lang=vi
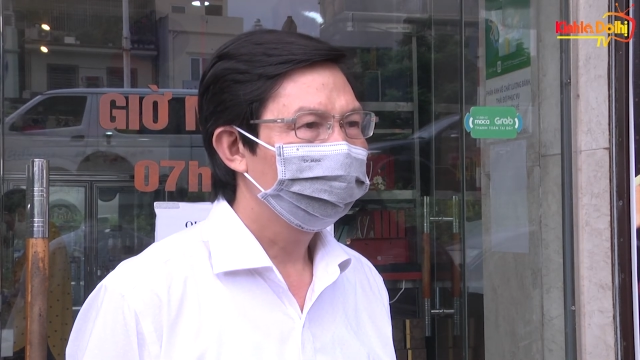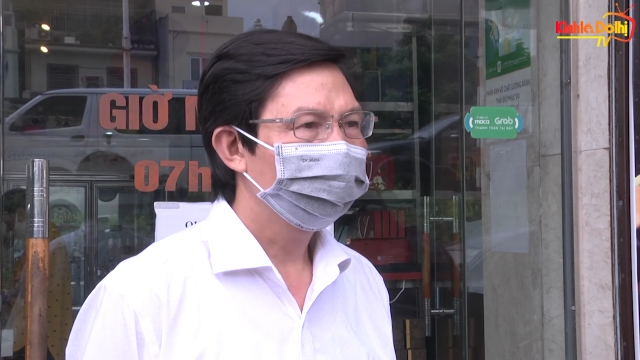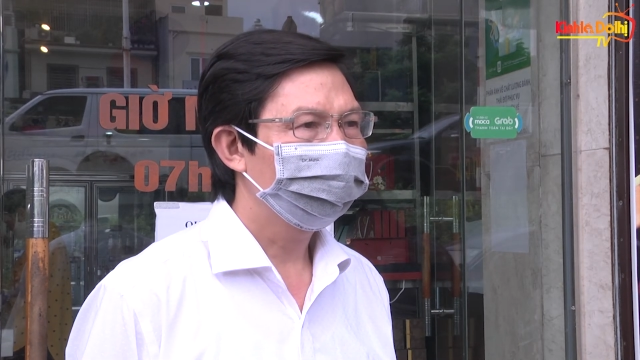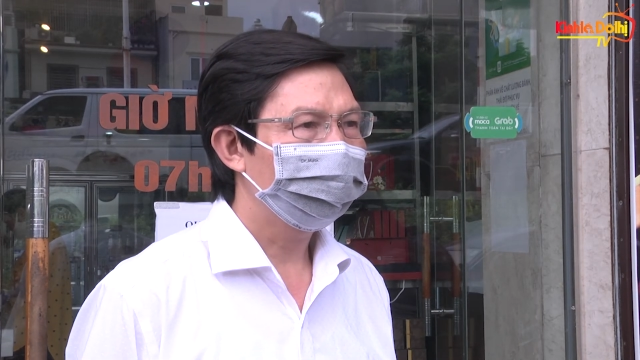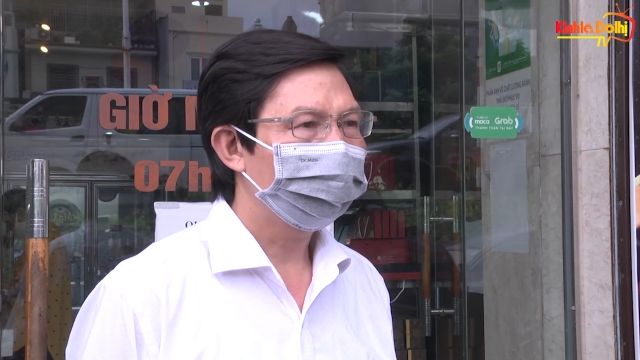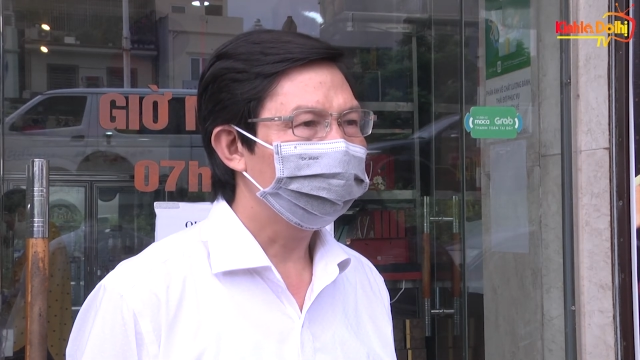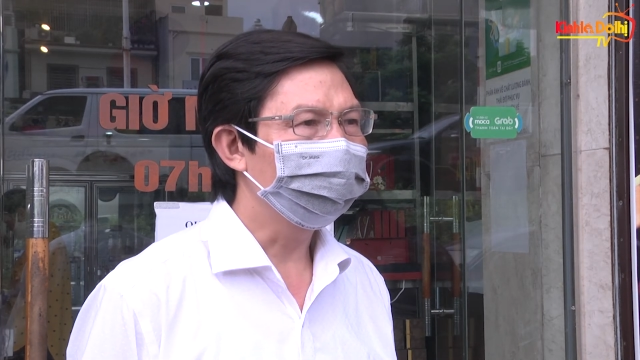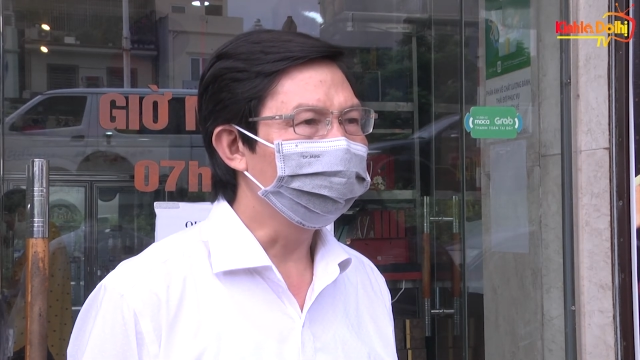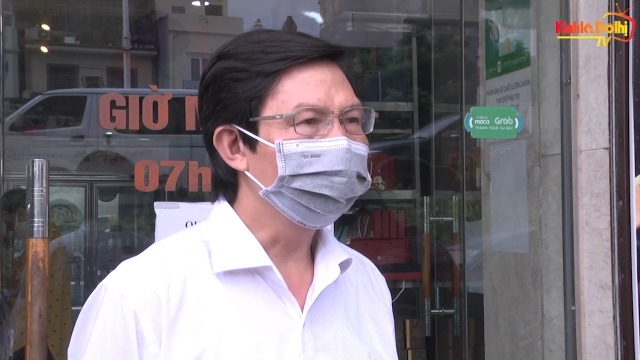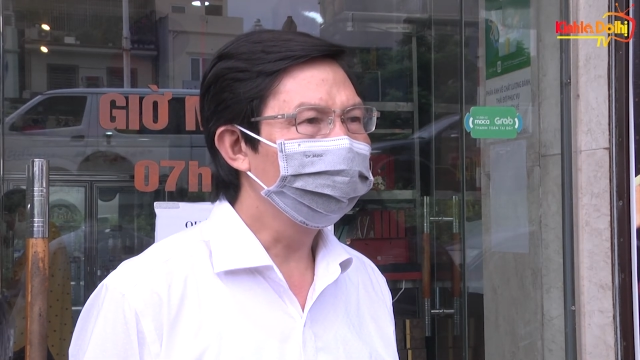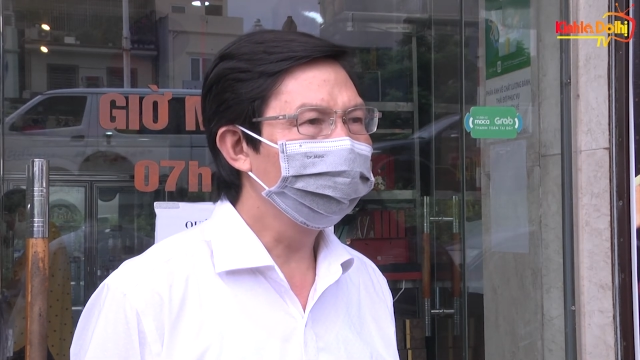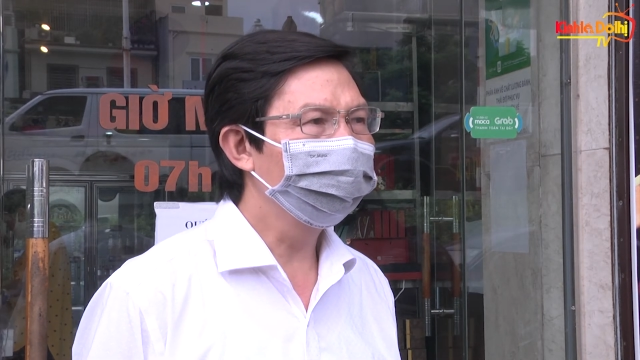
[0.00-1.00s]
và
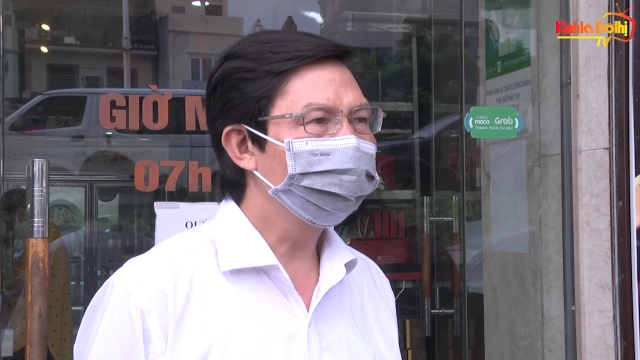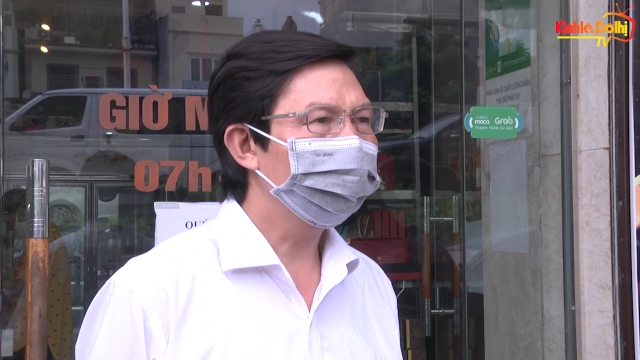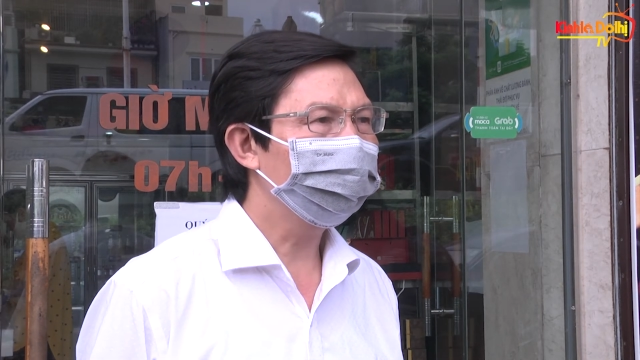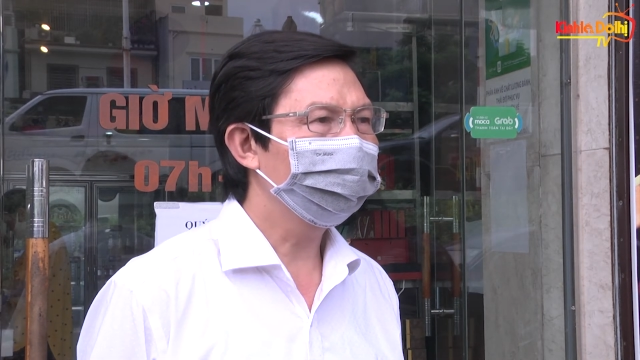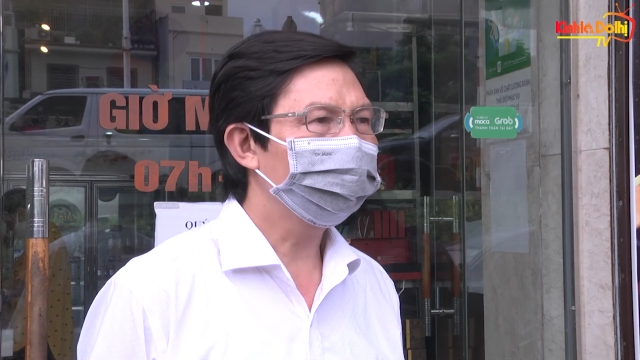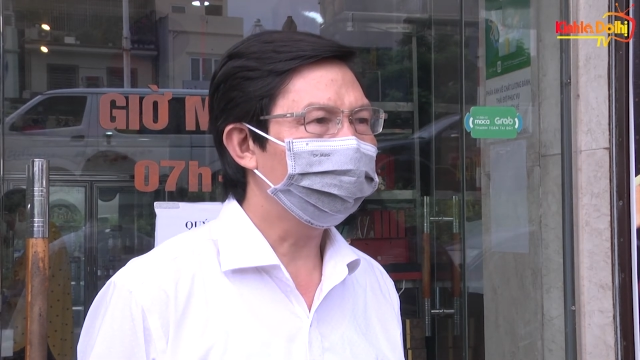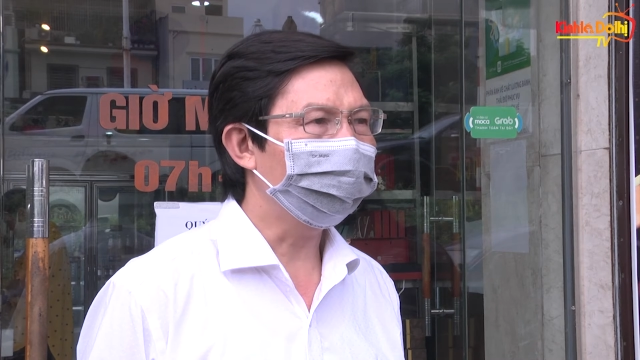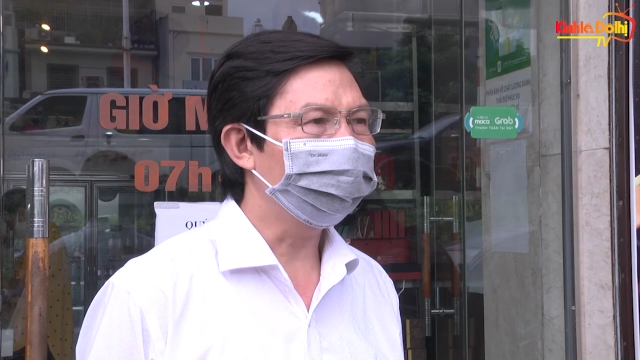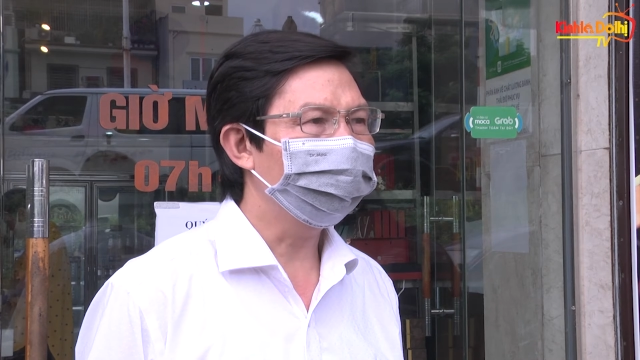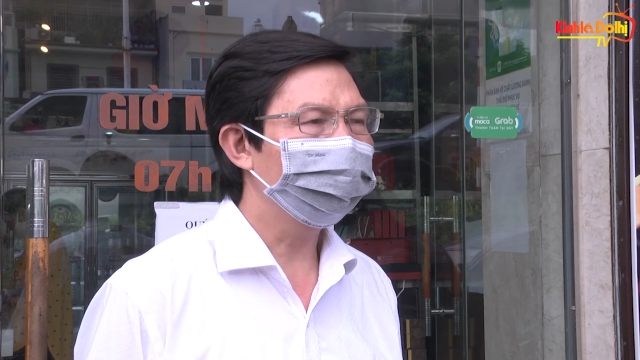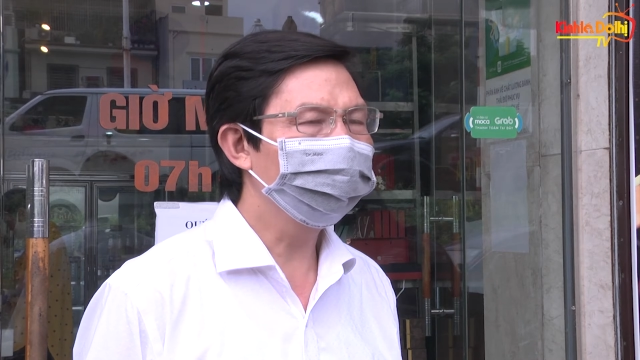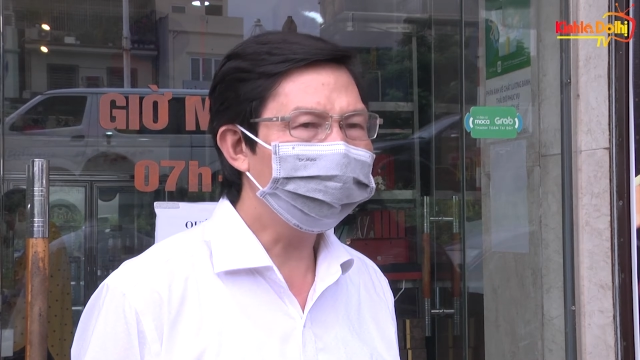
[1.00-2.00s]
xử lý nghiêm các cơ
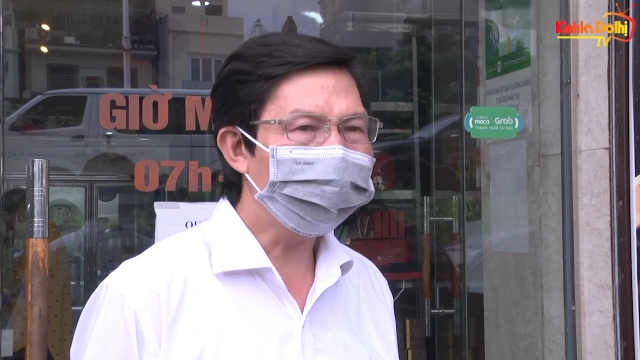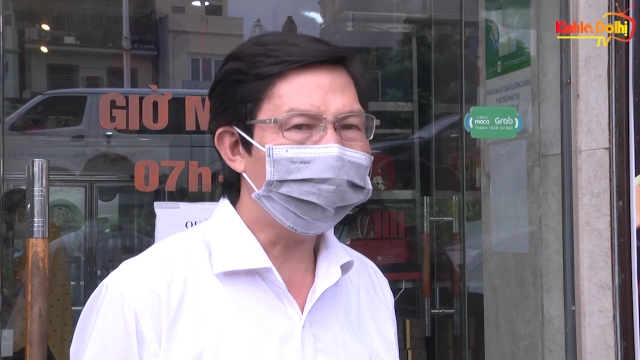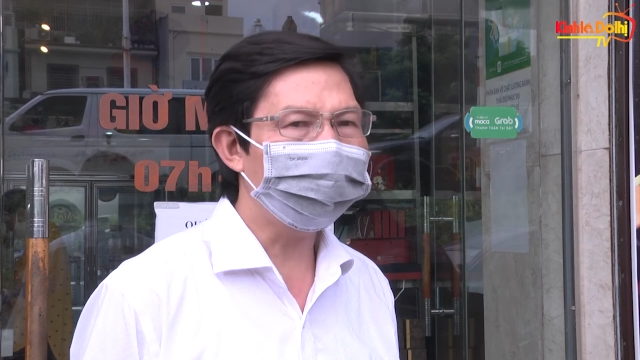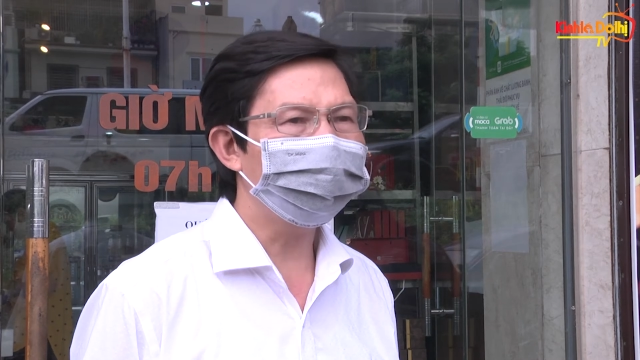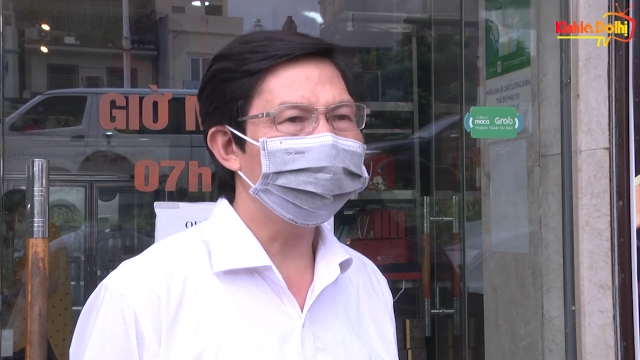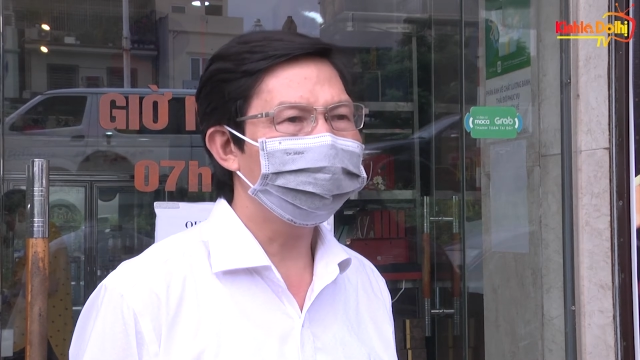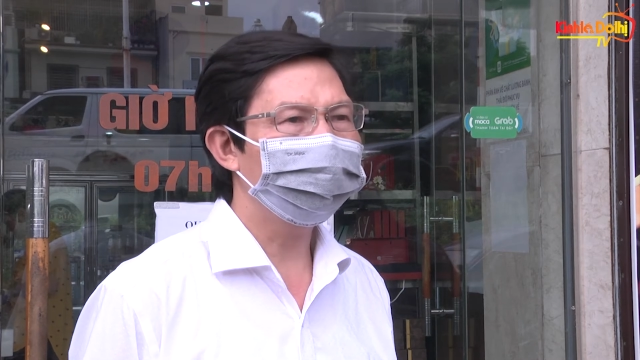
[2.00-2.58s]
sở mà vi phạm